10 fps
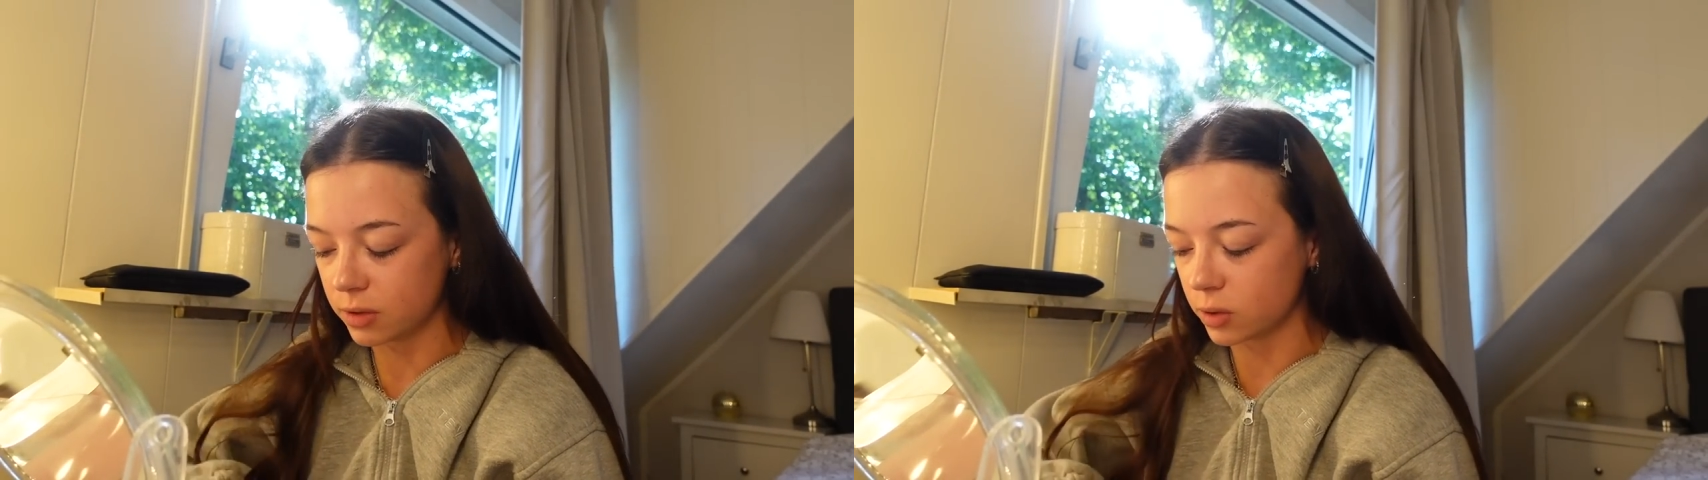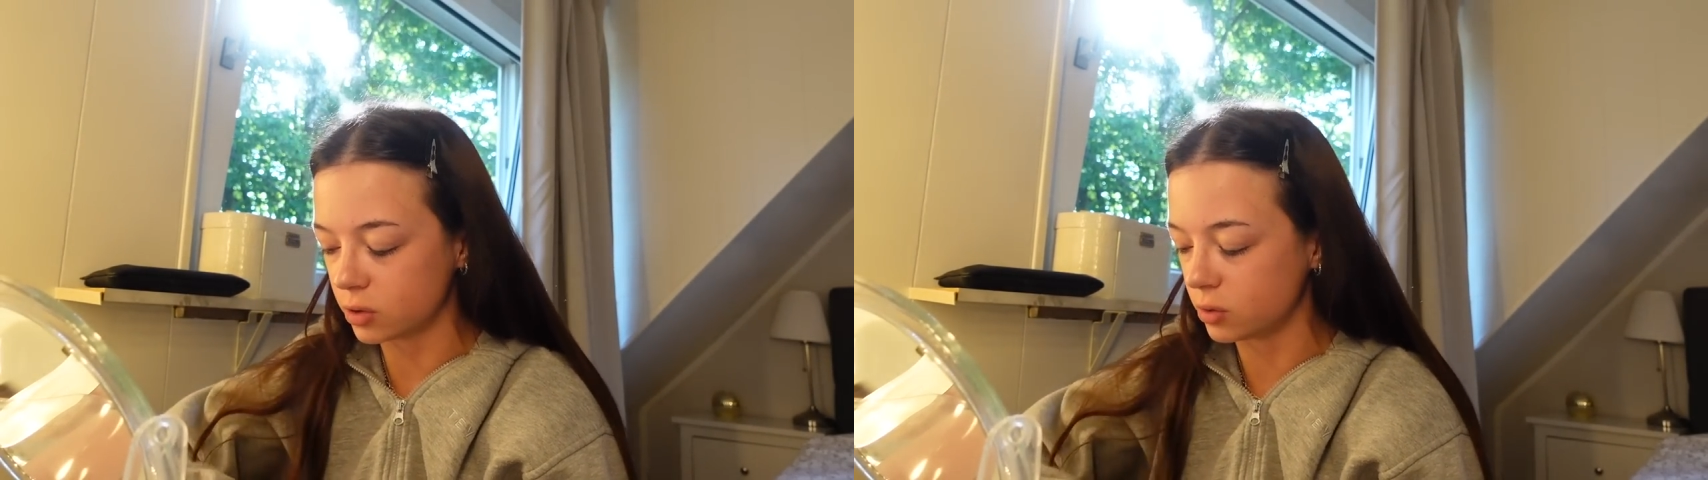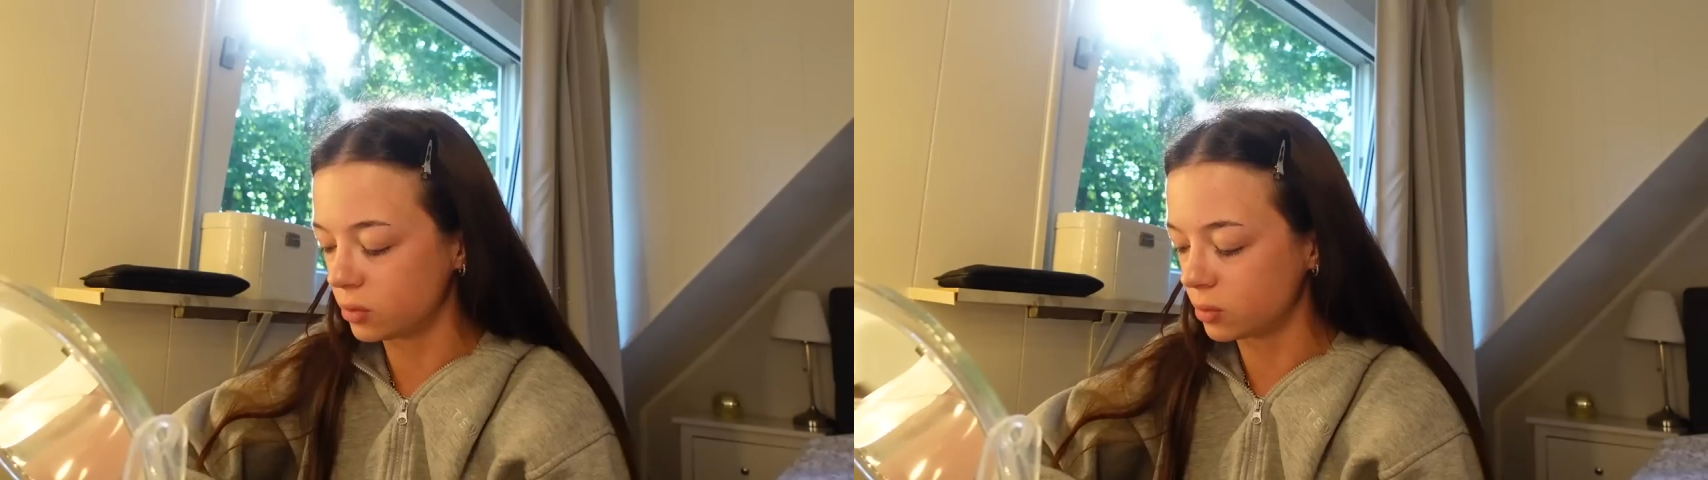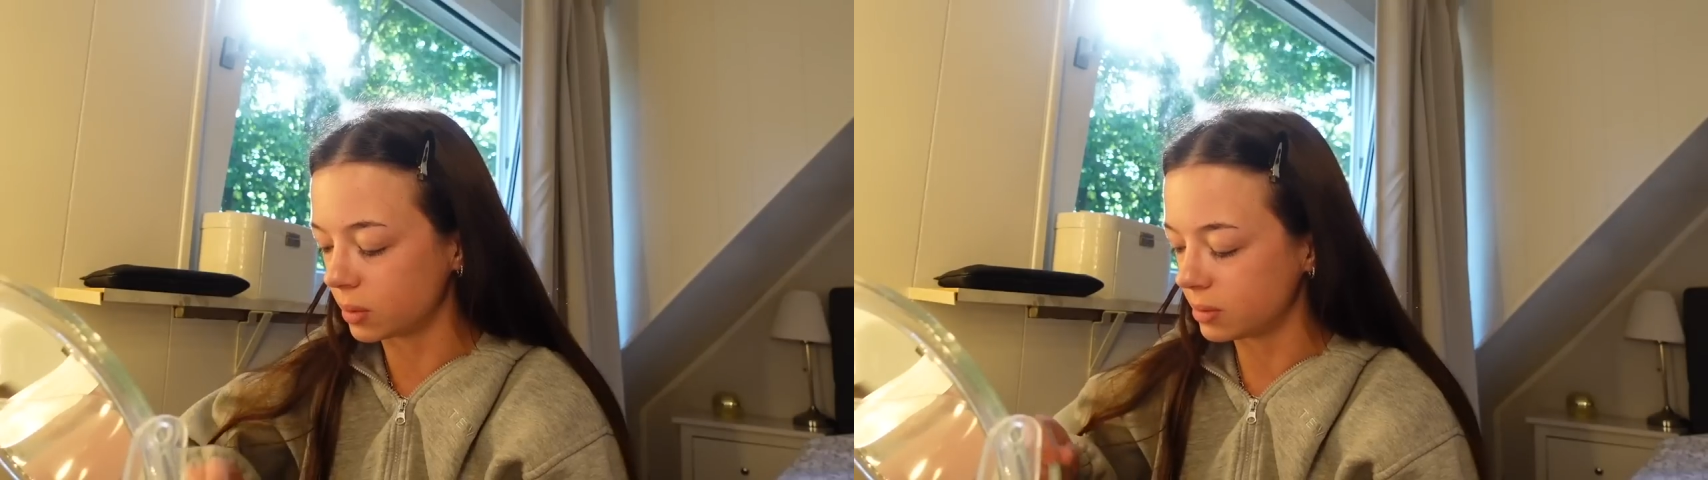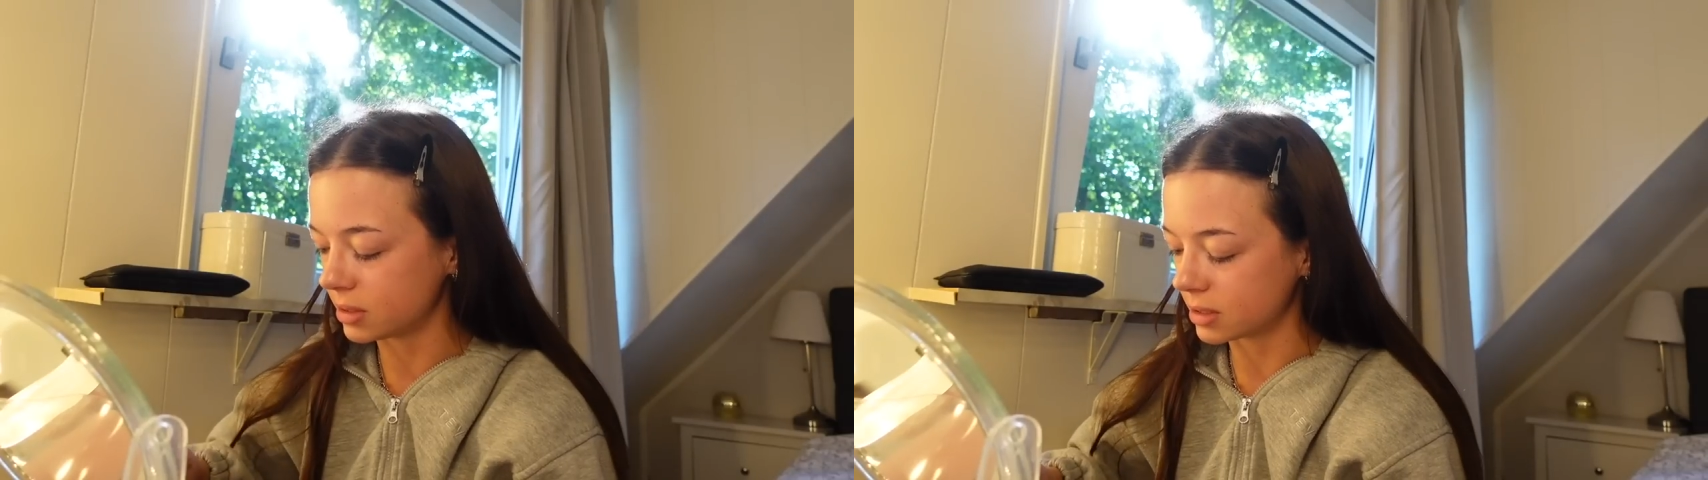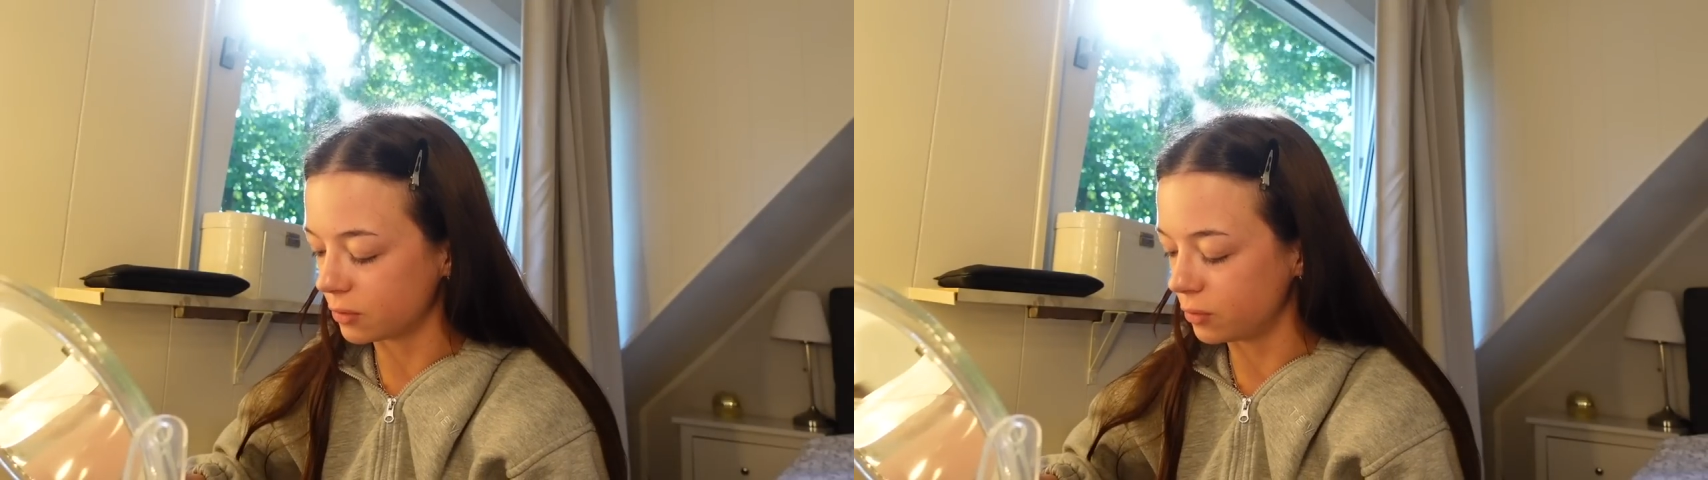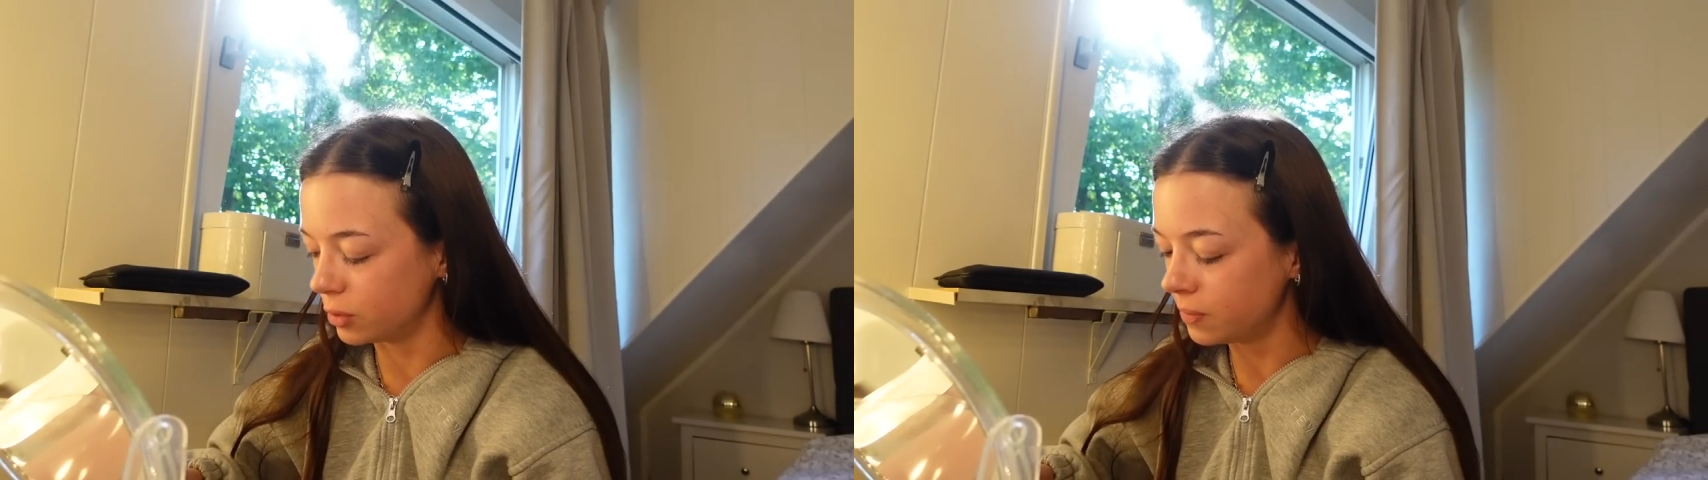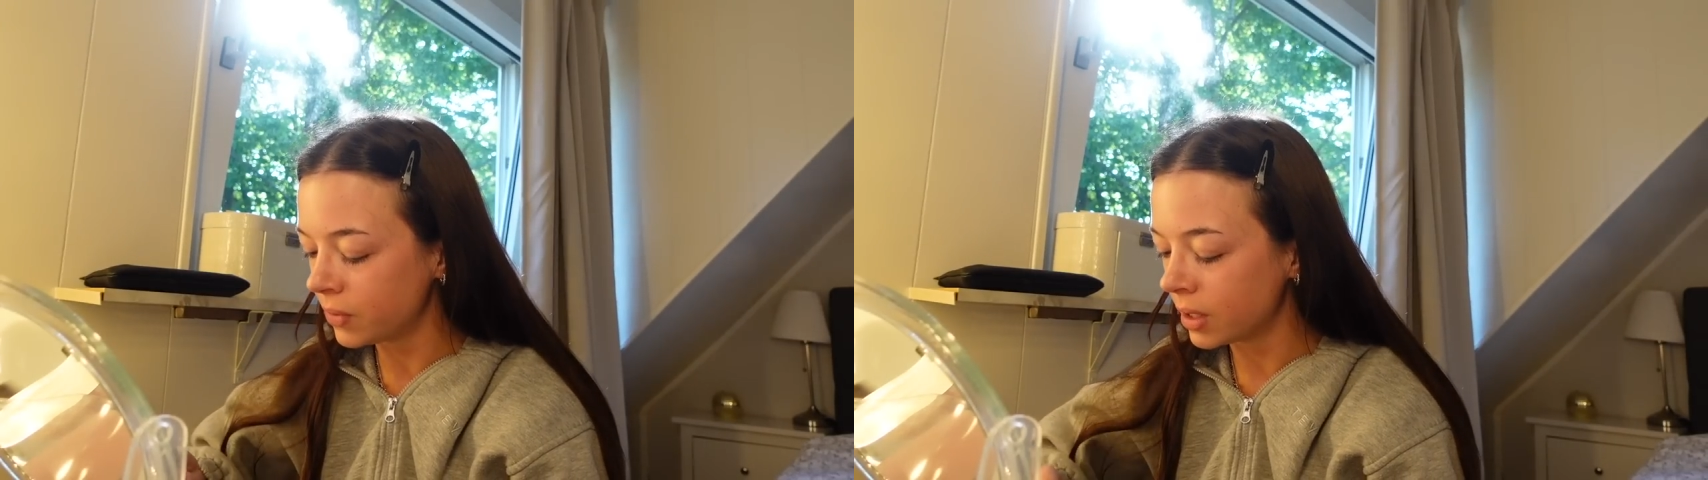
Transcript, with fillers: Leute YouTube, habe ich das Gefühl.